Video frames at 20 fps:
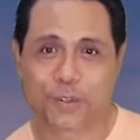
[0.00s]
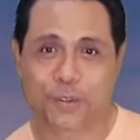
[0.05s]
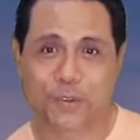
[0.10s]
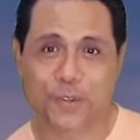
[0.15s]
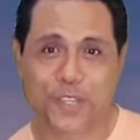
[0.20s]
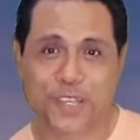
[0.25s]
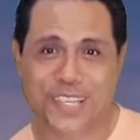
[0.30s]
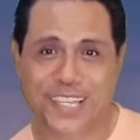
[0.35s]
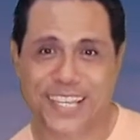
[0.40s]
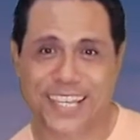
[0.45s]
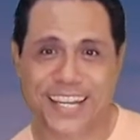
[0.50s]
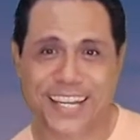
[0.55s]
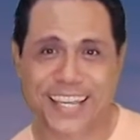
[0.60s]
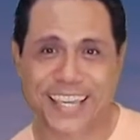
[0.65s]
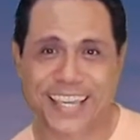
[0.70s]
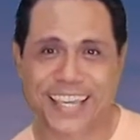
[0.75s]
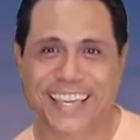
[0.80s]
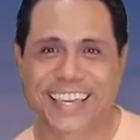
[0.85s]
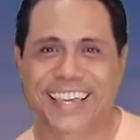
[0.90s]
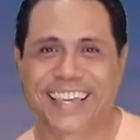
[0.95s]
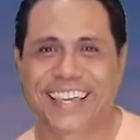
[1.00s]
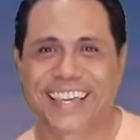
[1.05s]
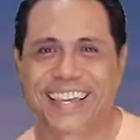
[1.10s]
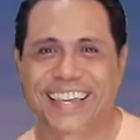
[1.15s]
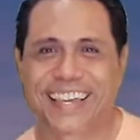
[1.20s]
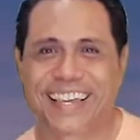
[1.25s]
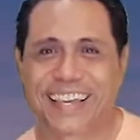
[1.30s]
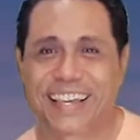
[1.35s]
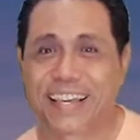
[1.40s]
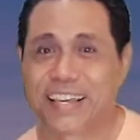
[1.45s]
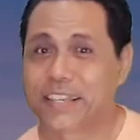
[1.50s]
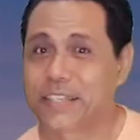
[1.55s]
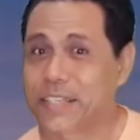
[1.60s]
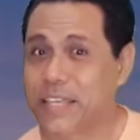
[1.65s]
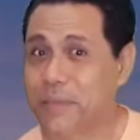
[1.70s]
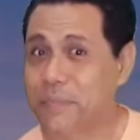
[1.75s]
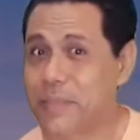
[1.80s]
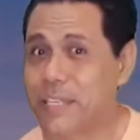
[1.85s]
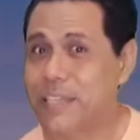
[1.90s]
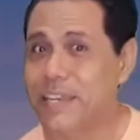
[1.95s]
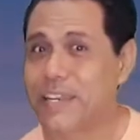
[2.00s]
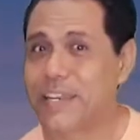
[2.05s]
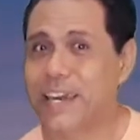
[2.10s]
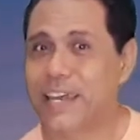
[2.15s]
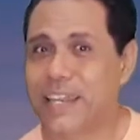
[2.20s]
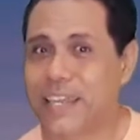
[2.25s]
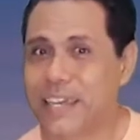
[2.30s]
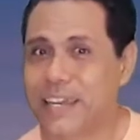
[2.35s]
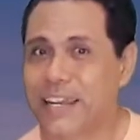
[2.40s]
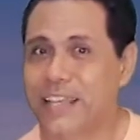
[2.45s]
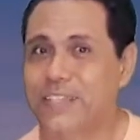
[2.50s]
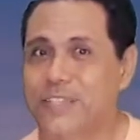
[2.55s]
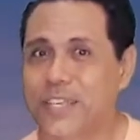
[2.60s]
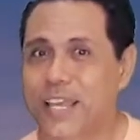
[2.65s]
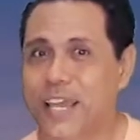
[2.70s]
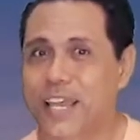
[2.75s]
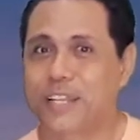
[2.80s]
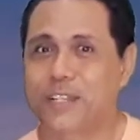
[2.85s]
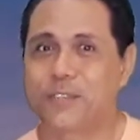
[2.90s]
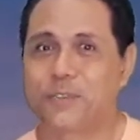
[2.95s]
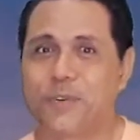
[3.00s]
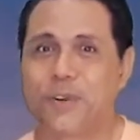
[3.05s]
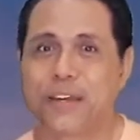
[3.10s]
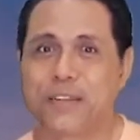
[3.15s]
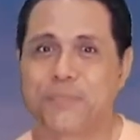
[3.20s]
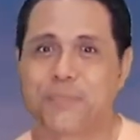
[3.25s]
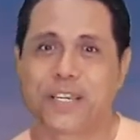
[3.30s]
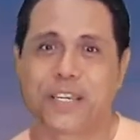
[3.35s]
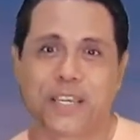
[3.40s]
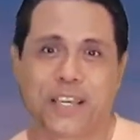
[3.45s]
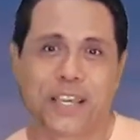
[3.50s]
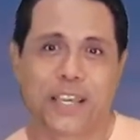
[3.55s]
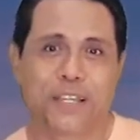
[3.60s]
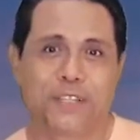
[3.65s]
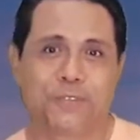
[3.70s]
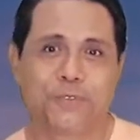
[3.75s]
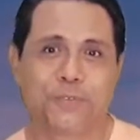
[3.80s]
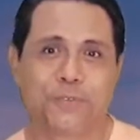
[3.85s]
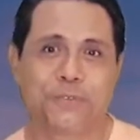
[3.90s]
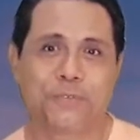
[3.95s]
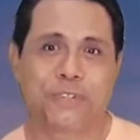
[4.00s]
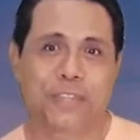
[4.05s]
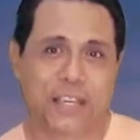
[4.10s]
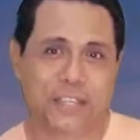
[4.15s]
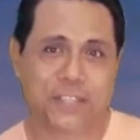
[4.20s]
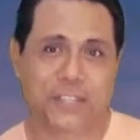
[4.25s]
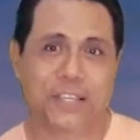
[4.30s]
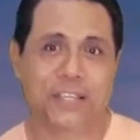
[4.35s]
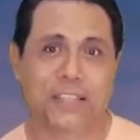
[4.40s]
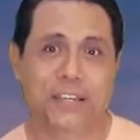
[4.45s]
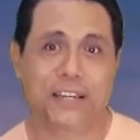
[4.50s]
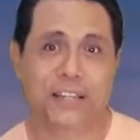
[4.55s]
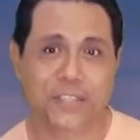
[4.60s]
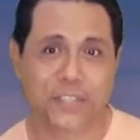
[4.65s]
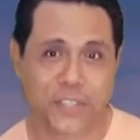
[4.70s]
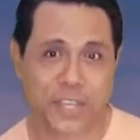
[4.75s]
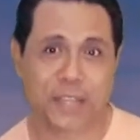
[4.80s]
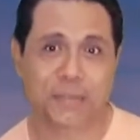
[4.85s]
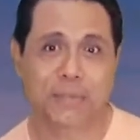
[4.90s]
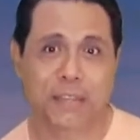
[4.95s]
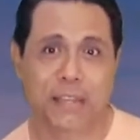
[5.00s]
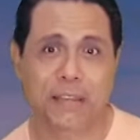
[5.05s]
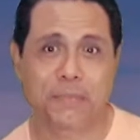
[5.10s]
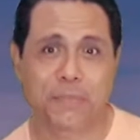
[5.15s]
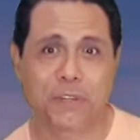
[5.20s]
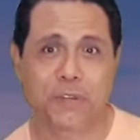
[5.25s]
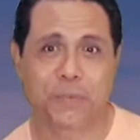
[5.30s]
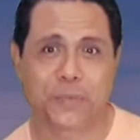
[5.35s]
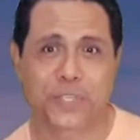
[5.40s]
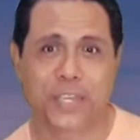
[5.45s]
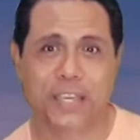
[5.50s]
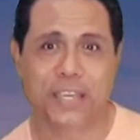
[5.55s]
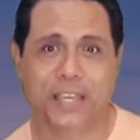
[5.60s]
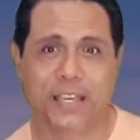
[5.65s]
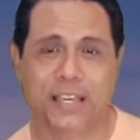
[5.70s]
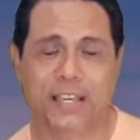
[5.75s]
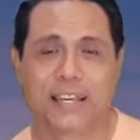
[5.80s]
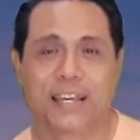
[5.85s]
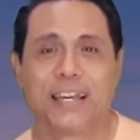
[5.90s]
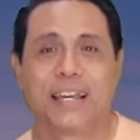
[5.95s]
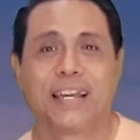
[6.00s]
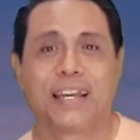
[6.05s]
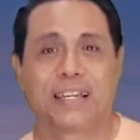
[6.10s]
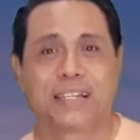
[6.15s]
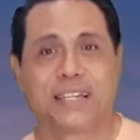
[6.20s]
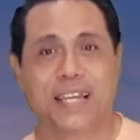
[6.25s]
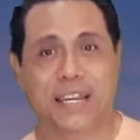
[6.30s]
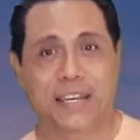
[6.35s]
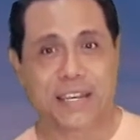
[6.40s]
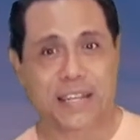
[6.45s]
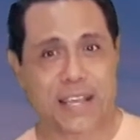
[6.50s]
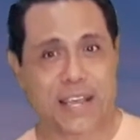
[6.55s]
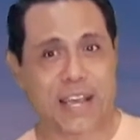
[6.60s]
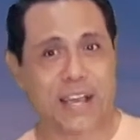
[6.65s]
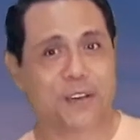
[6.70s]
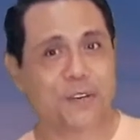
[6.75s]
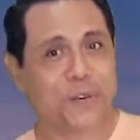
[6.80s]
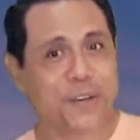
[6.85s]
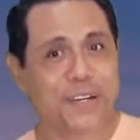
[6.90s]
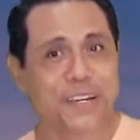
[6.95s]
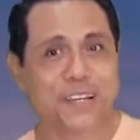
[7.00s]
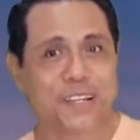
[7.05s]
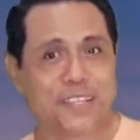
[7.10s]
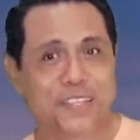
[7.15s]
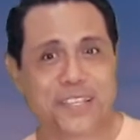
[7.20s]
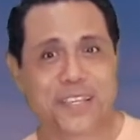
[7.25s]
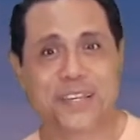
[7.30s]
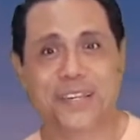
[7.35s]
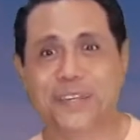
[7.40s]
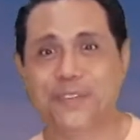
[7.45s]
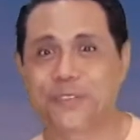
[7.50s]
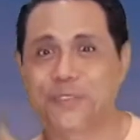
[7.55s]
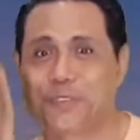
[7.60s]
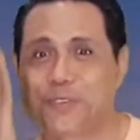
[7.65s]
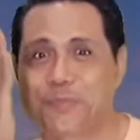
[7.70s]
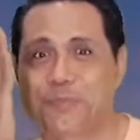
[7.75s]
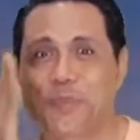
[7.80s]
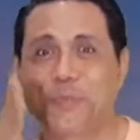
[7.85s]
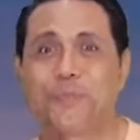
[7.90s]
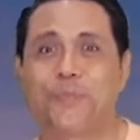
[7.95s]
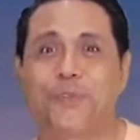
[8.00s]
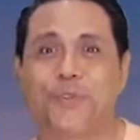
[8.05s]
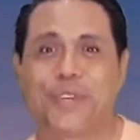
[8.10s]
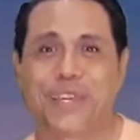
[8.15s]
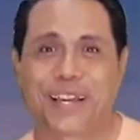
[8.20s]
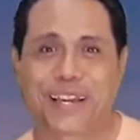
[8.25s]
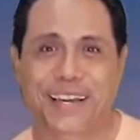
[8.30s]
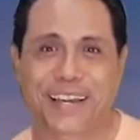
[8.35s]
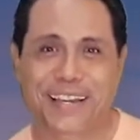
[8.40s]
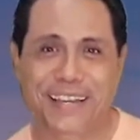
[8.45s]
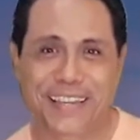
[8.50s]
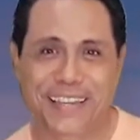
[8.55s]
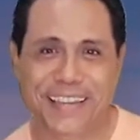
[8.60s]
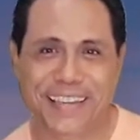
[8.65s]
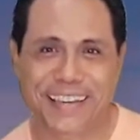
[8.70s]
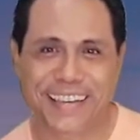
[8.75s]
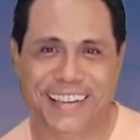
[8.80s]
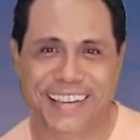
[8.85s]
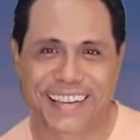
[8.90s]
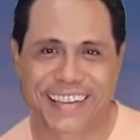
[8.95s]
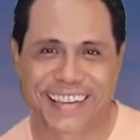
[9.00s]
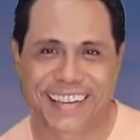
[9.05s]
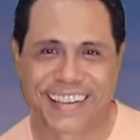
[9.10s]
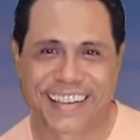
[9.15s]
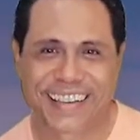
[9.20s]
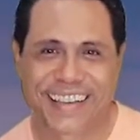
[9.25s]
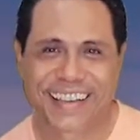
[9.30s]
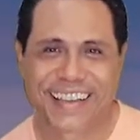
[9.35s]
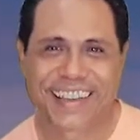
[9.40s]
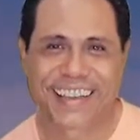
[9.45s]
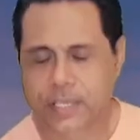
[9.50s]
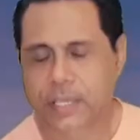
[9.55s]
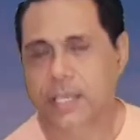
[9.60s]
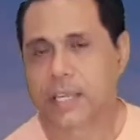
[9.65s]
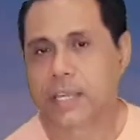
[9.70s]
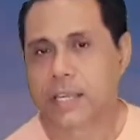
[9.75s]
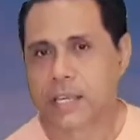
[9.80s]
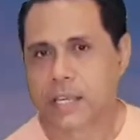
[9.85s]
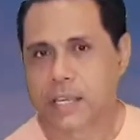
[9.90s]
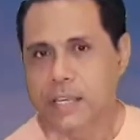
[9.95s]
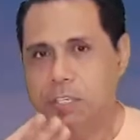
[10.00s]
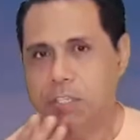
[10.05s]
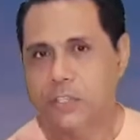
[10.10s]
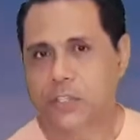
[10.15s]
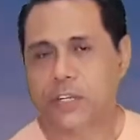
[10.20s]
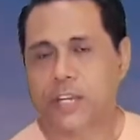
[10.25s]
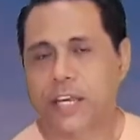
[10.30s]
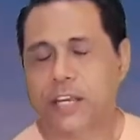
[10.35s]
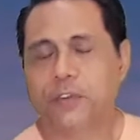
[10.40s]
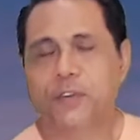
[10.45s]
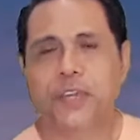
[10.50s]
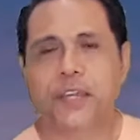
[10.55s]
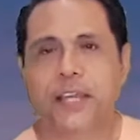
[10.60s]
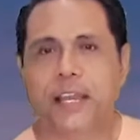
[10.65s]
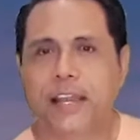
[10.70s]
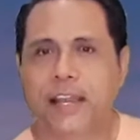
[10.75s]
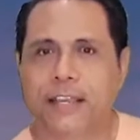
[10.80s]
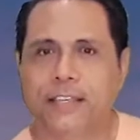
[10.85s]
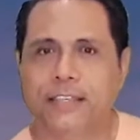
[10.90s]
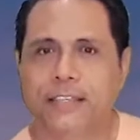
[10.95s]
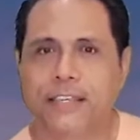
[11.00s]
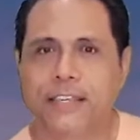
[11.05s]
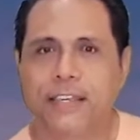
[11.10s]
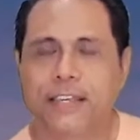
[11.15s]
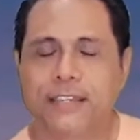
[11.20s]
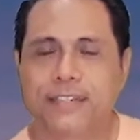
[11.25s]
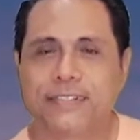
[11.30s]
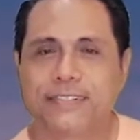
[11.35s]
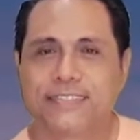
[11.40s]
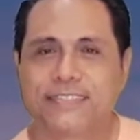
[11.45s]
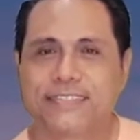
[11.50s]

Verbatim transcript: Ku di sini saya menyadari rancangan Tuhan begitu dahsyat dan ajaib dalam hidup saya dan aku ada di sini untuk memuliakan Dia. Saudara yang kekasih,